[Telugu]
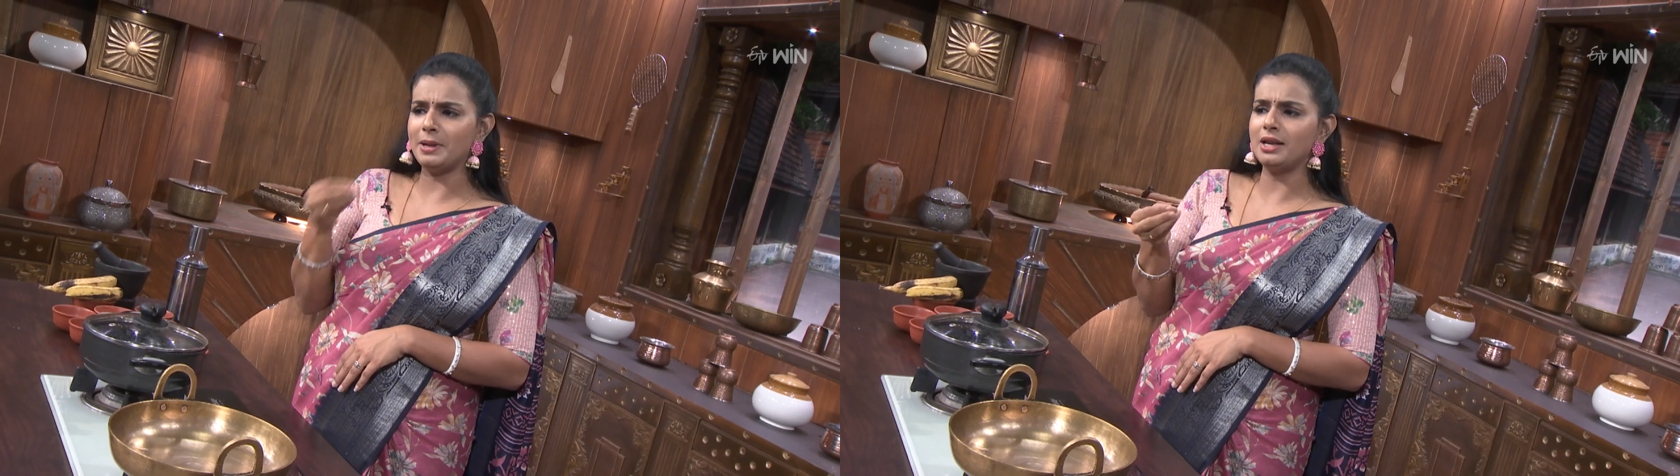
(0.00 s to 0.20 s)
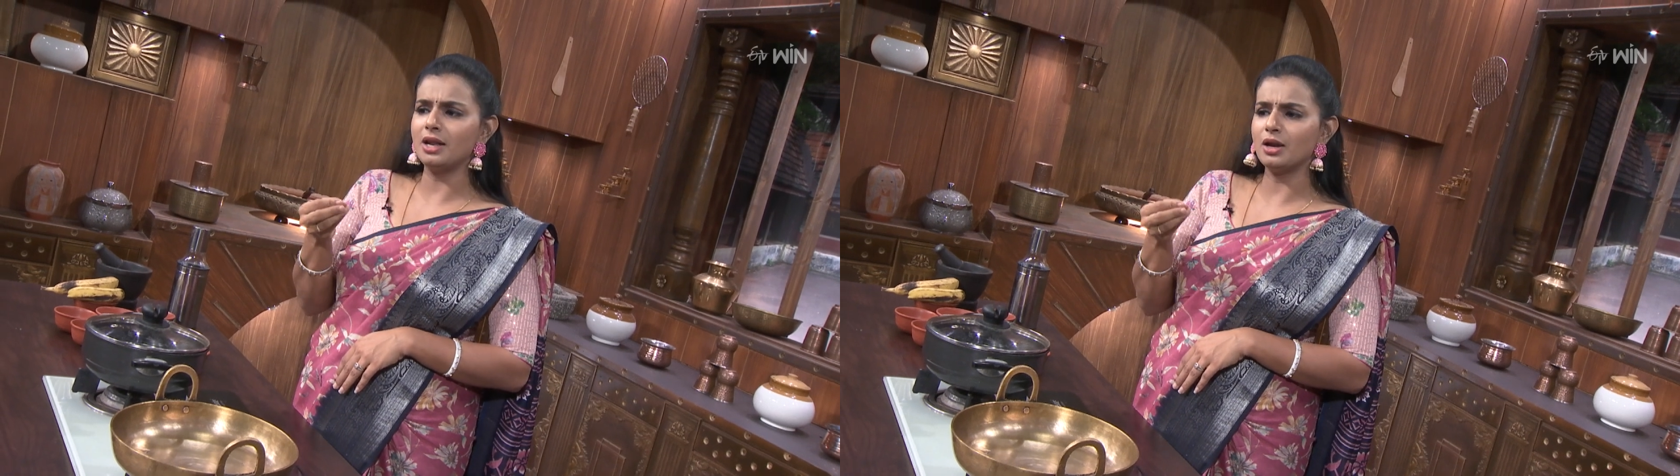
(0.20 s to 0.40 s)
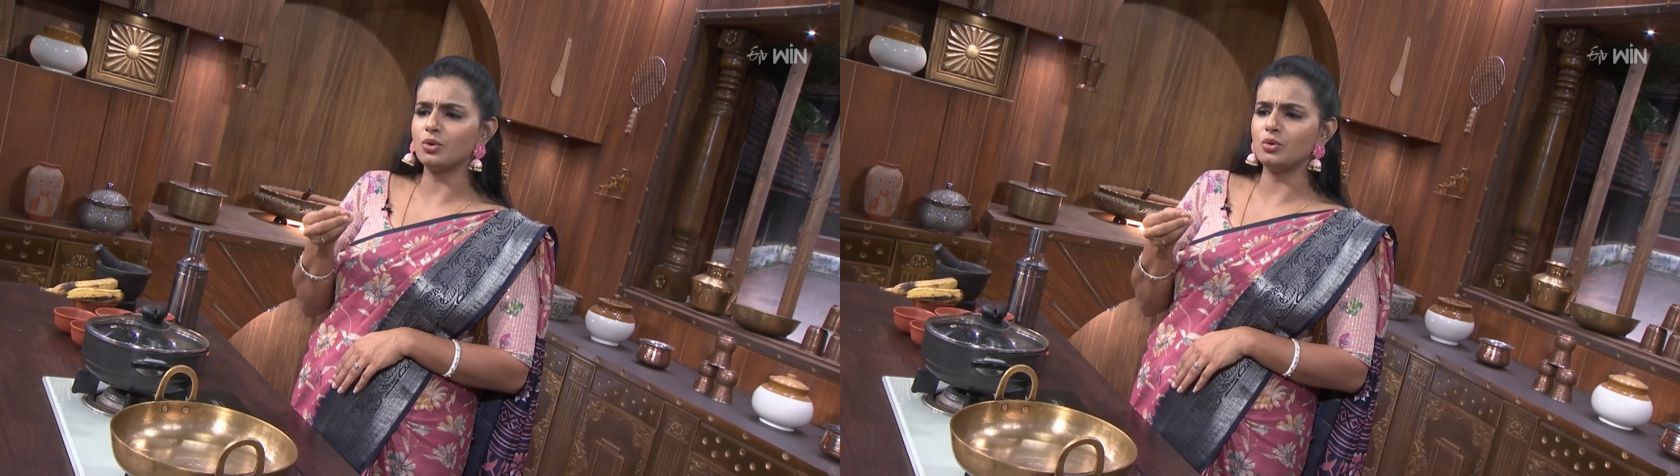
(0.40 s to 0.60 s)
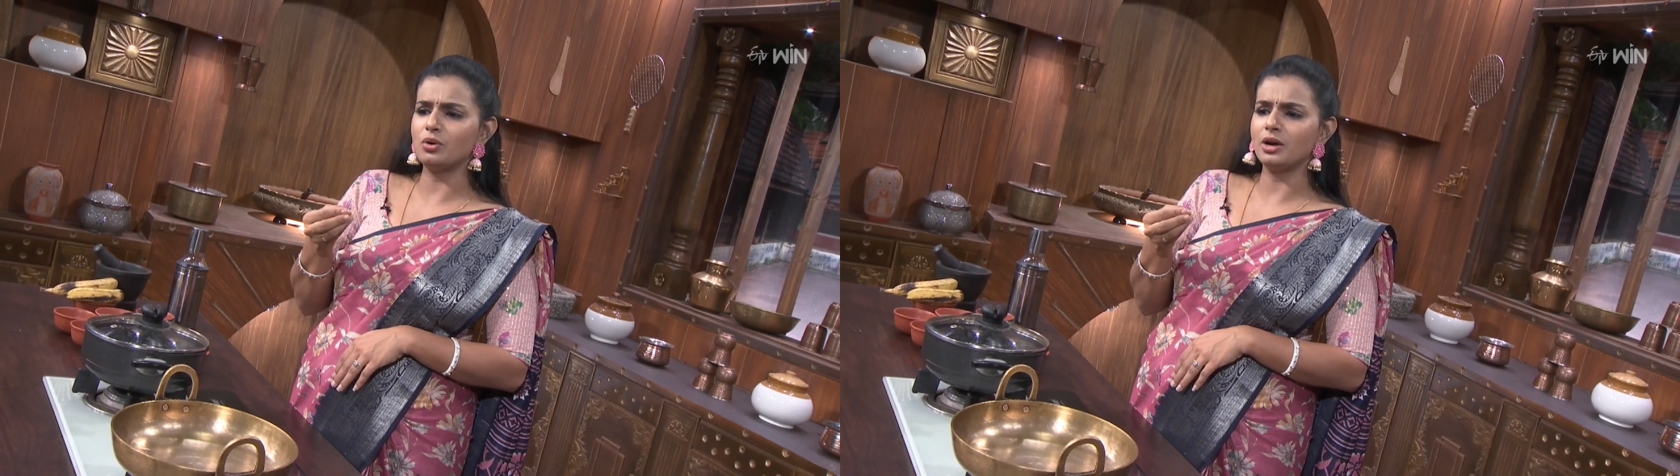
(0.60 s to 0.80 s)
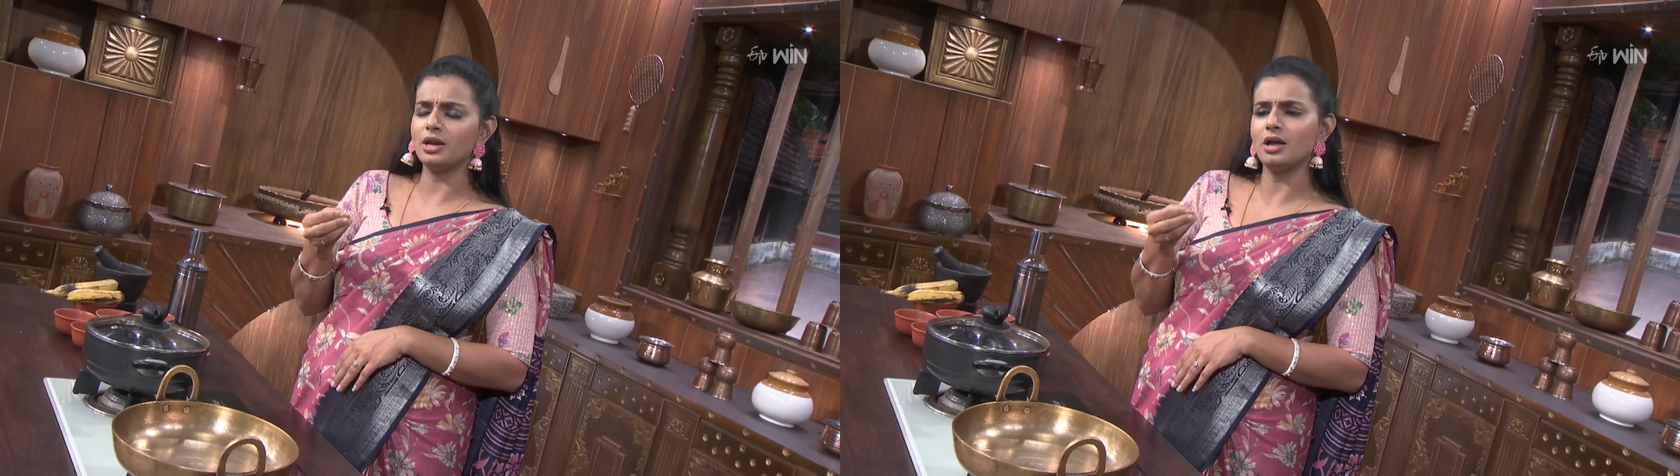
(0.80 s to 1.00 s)
పిల్లలకు
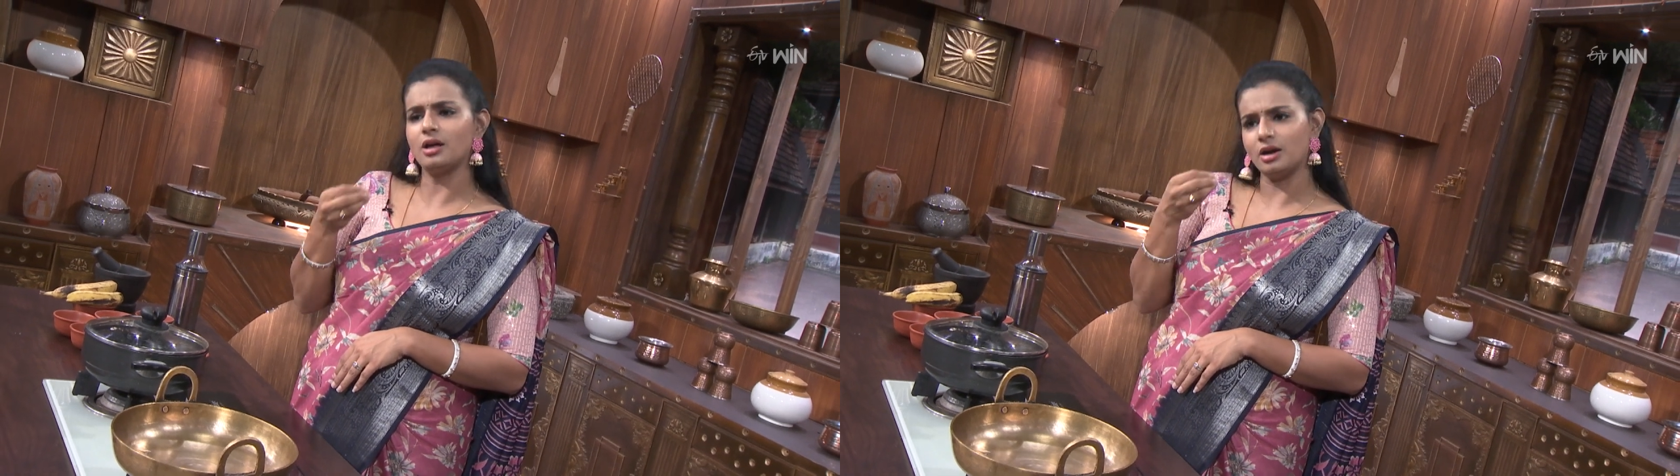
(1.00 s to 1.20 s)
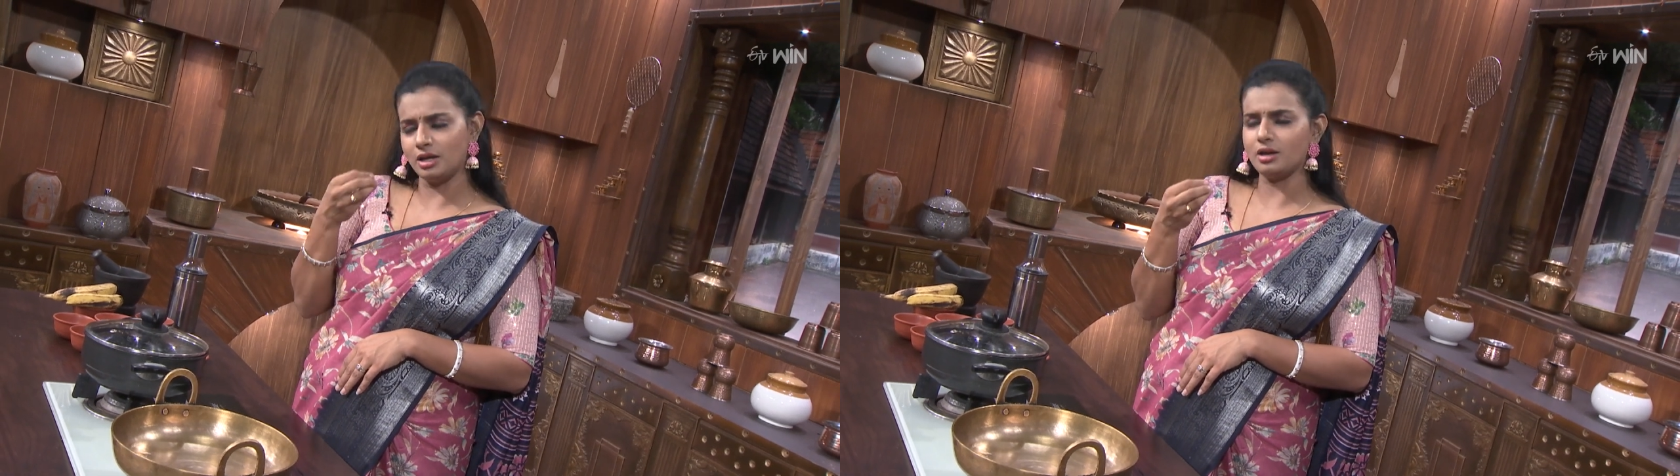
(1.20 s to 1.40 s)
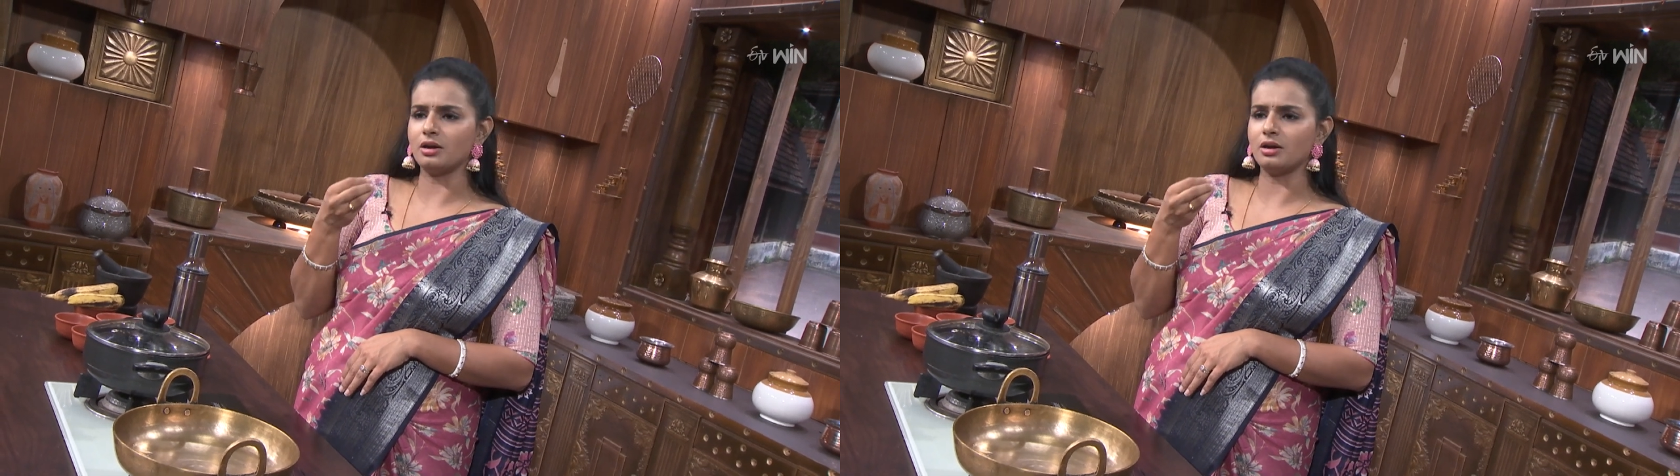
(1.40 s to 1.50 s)
అయినా అంటే